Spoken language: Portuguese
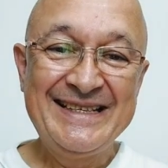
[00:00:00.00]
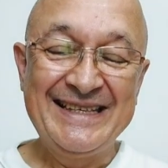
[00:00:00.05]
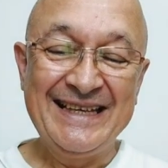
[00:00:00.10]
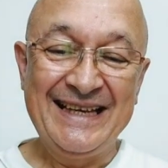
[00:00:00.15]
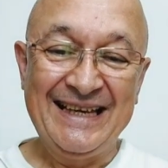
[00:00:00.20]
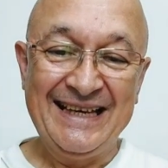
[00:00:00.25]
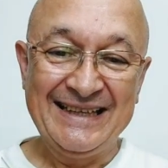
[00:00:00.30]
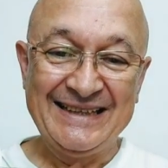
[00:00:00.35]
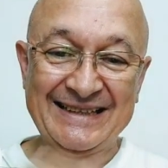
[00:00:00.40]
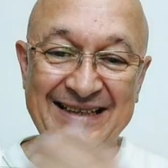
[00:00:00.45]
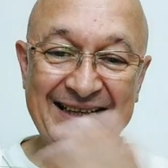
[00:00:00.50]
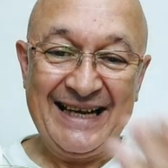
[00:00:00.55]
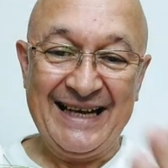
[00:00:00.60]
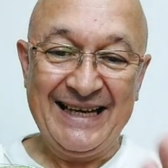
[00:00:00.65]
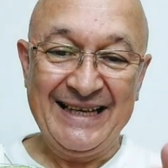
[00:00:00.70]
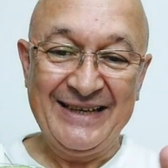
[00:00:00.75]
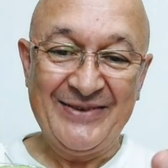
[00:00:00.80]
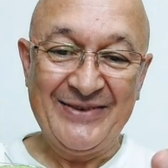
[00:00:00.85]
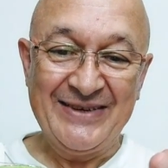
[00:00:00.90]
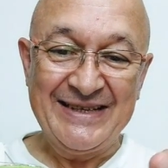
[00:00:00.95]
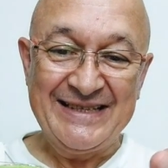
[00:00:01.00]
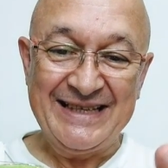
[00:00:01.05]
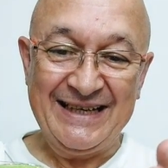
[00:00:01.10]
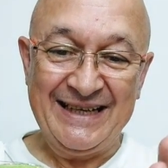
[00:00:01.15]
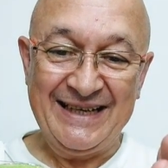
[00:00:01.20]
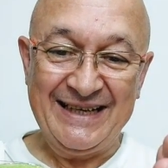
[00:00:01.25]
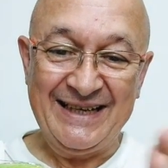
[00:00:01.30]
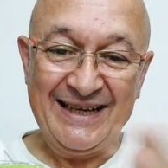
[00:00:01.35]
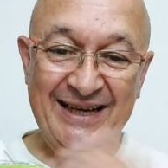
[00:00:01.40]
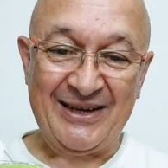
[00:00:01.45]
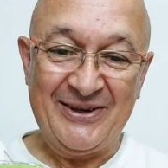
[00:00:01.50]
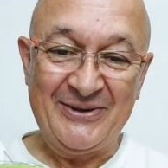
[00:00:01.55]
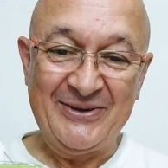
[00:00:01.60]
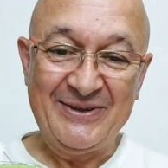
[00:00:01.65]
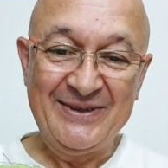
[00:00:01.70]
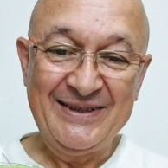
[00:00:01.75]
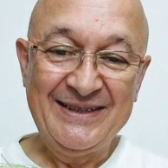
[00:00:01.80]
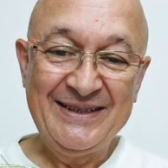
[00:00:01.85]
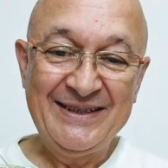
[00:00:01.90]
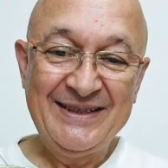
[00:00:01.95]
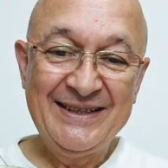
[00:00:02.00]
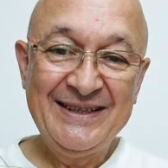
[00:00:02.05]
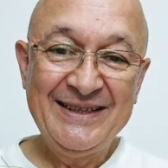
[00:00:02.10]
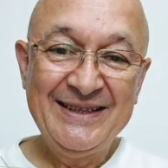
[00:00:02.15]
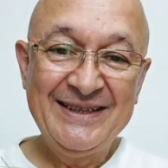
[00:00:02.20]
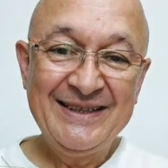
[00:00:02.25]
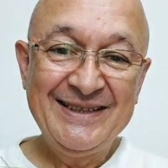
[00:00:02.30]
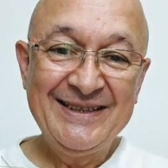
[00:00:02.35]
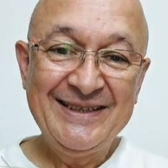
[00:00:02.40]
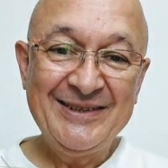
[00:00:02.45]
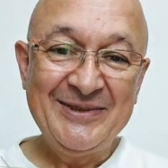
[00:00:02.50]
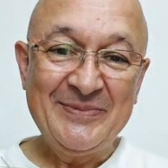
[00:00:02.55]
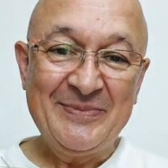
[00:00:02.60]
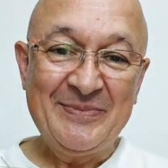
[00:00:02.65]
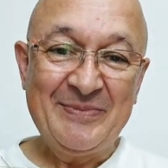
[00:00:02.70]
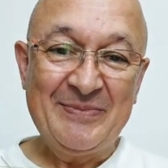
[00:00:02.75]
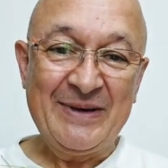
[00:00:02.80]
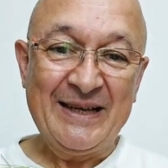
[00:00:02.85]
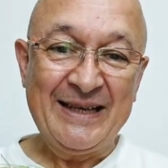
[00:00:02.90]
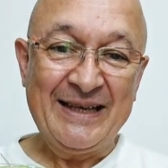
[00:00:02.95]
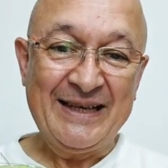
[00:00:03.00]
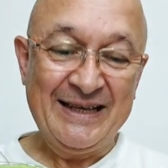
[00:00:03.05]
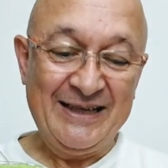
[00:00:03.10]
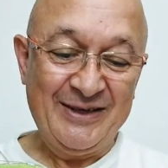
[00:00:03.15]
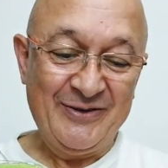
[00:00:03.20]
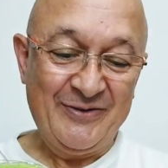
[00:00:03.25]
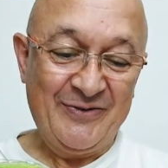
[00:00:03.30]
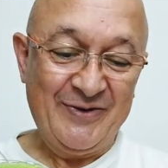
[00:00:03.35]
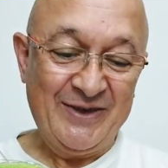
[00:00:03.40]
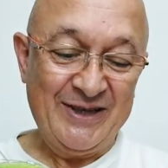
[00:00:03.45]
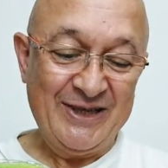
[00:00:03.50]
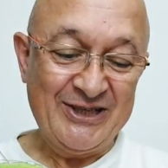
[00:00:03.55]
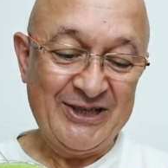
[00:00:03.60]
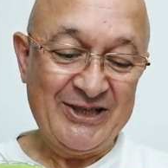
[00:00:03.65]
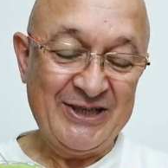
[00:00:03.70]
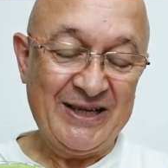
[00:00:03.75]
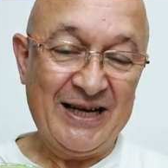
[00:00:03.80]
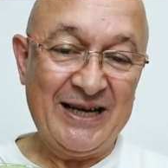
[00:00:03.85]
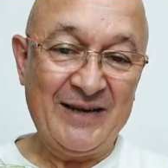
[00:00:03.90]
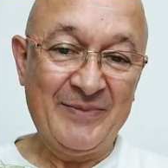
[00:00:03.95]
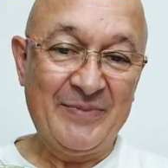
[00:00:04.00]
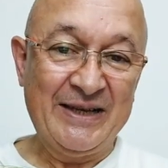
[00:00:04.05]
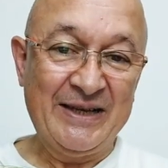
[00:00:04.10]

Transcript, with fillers: Se ele entrar aí, vai ser legal para que ele veja a